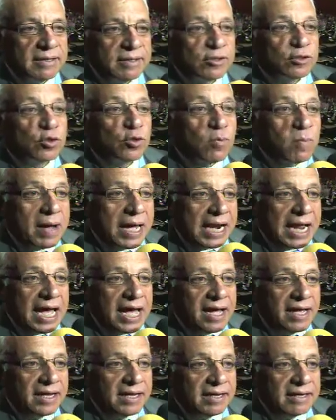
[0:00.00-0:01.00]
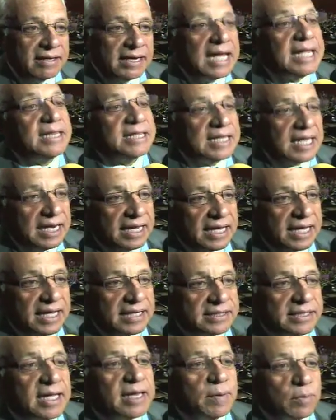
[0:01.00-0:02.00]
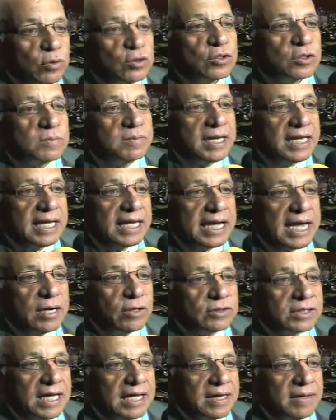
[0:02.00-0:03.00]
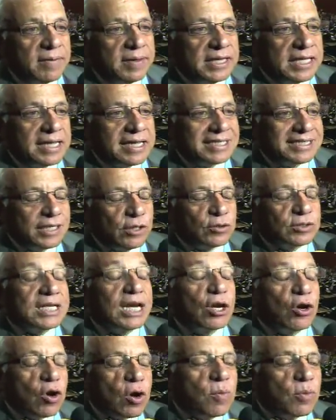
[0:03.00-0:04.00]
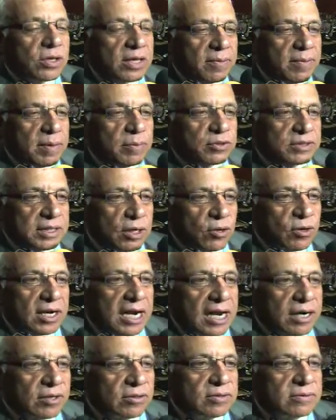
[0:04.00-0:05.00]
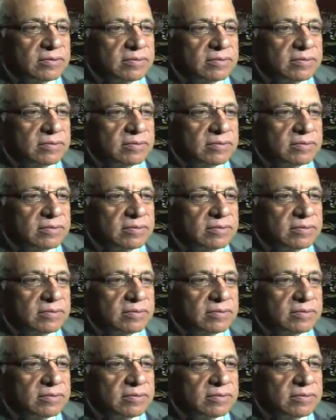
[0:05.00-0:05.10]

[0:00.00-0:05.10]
Sumará la inteligencia de muchos mexicanos que deben de decirnos el cómo debemos de lograrlo